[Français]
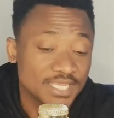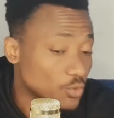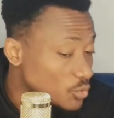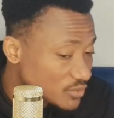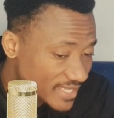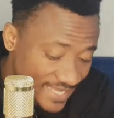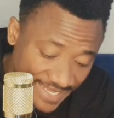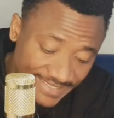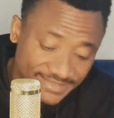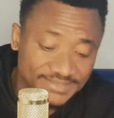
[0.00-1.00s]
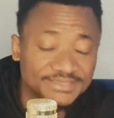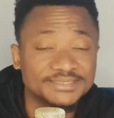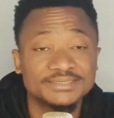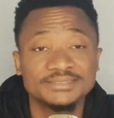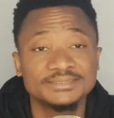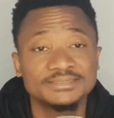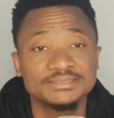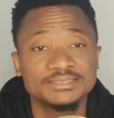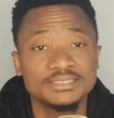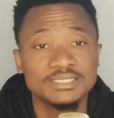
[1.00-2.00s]
Que des haines.
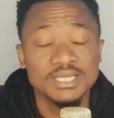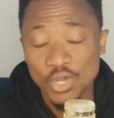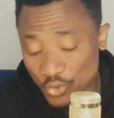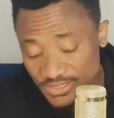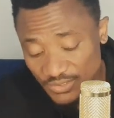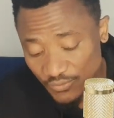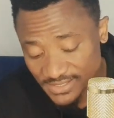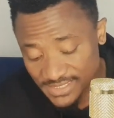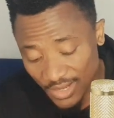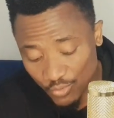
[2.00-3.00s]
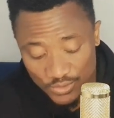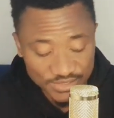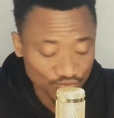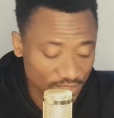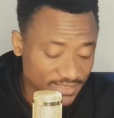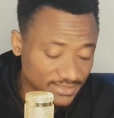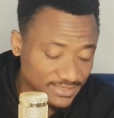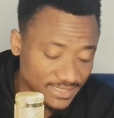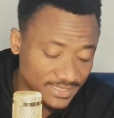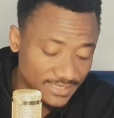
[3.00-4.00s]
On dit voici la Côte d'Ivoire qui est en
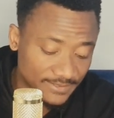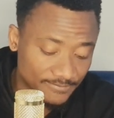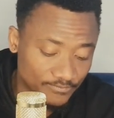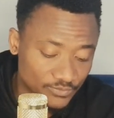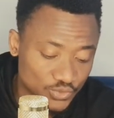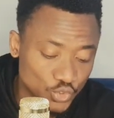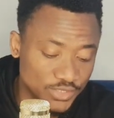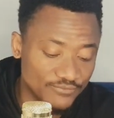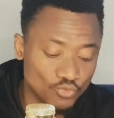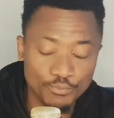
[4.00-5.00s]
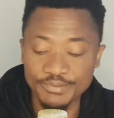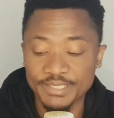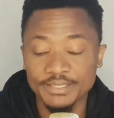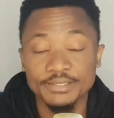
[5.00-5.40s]
train de se développer.